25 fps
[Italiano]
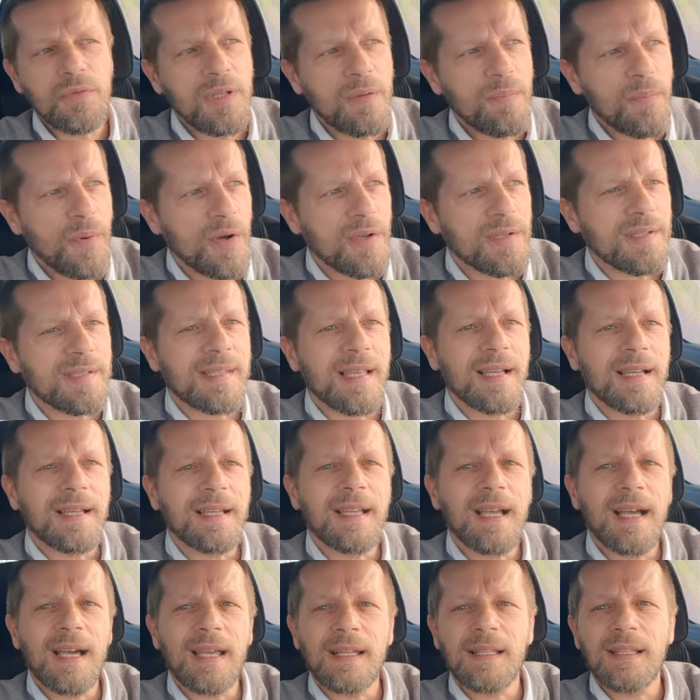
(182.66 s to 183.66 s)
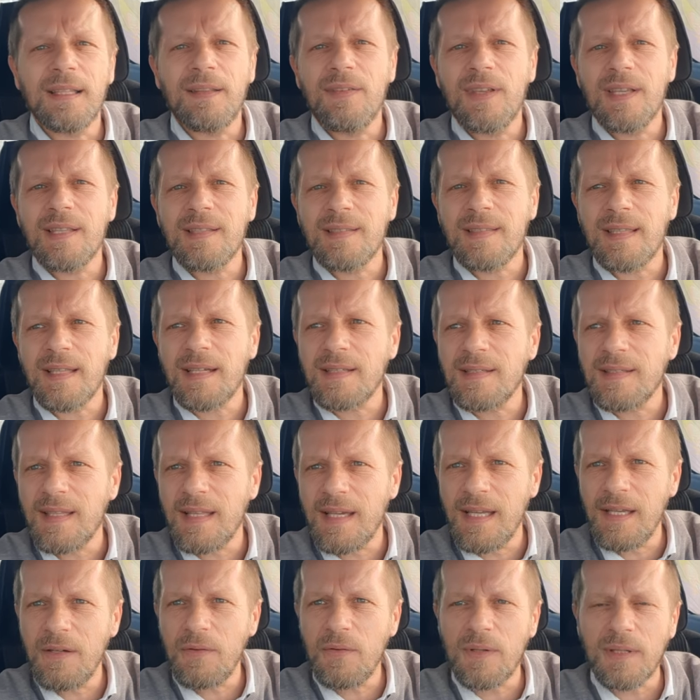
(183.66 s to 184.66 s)
ti puoi stancare, devi essere
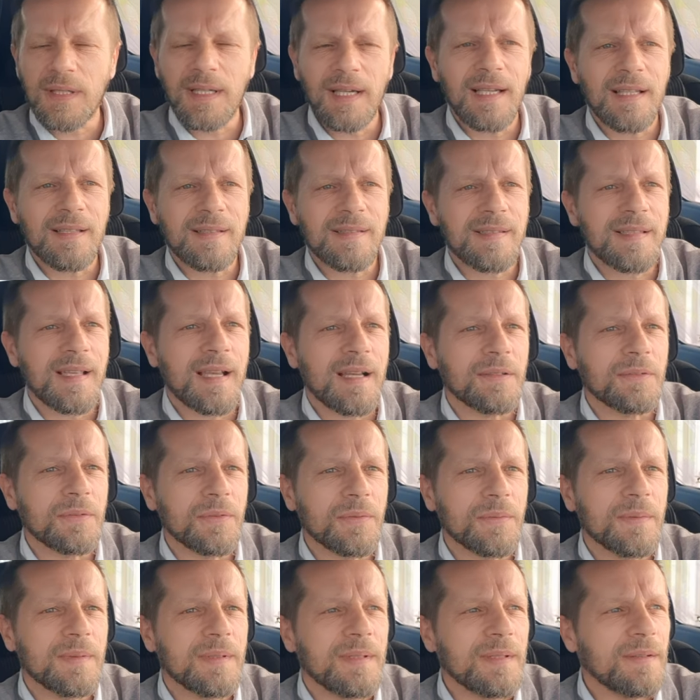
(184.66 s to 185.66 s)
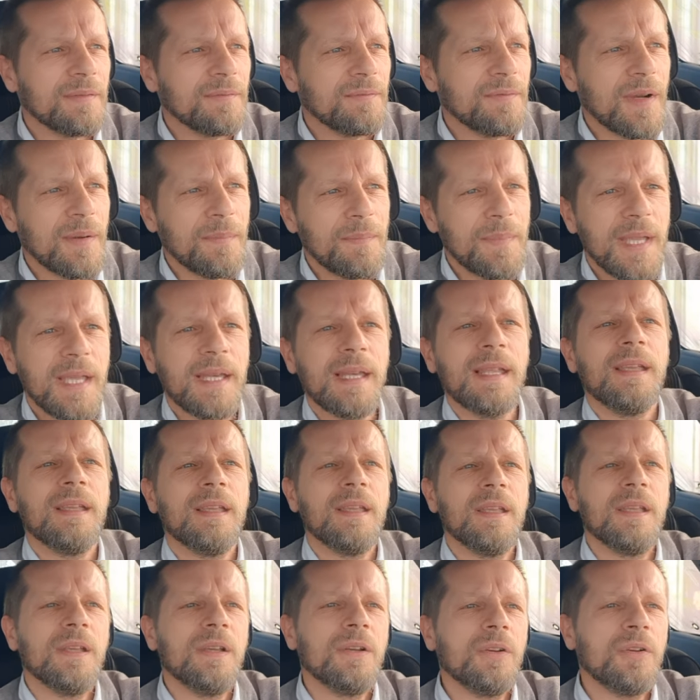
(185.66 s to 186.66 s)
sereno e rilassato. Va bene?
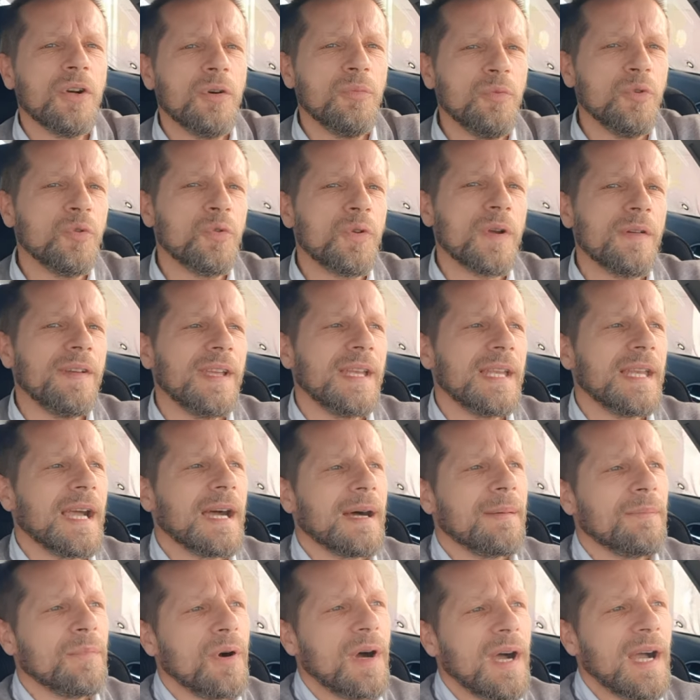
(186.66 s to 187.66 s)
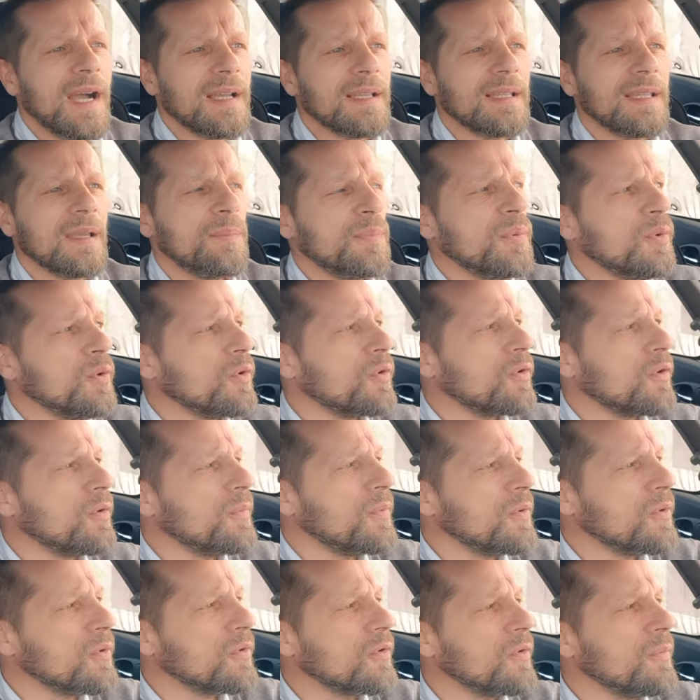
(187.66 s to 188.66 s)
Comunque veniamo, anche poco,
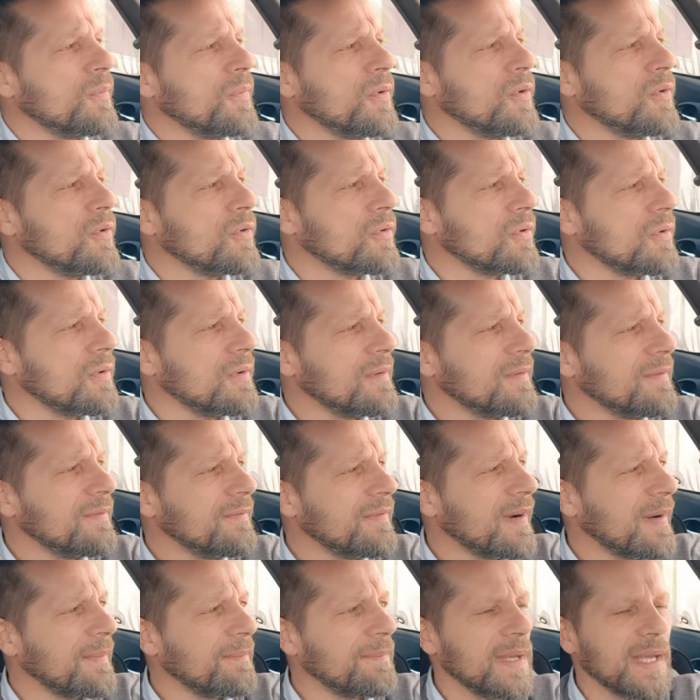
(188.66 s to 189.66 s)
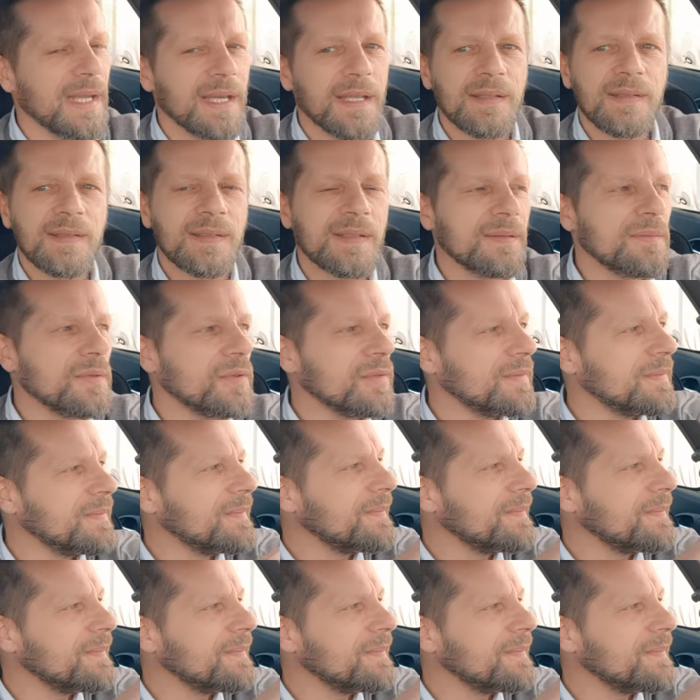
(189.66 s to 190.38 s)
poco, poco va benissimo.